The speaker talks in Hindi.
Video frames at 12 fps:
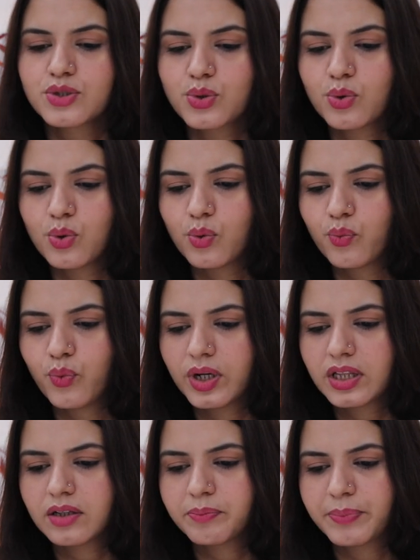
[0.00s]
जो
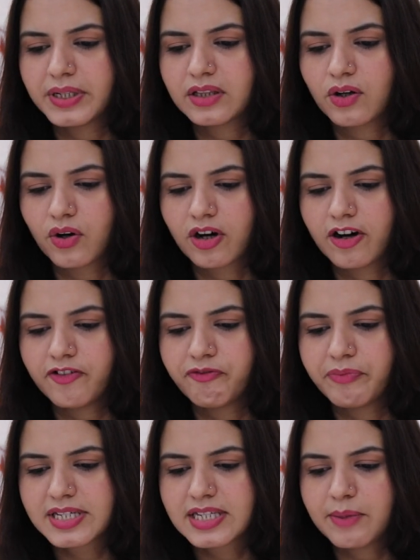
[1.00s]
वत पित्त और कफ
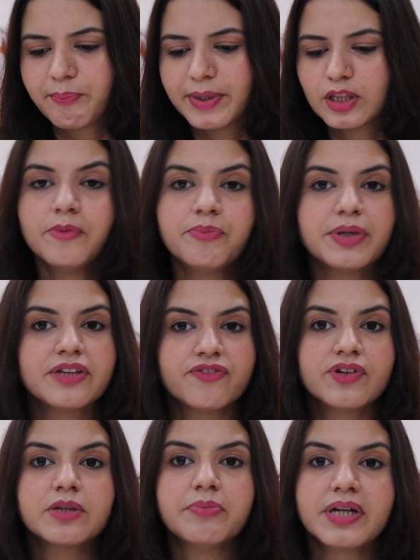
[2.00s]
में से पित्त
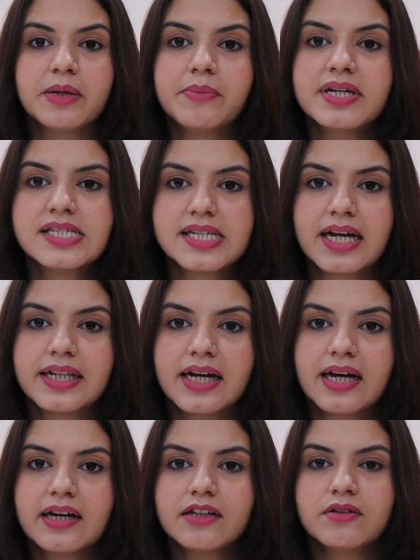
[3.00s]
पित्तवत मेरे में ज्यादा
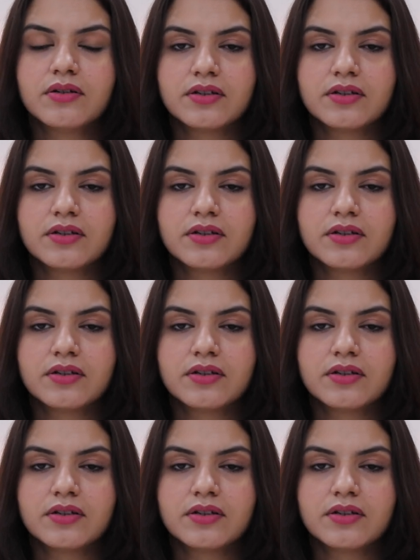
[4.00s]
है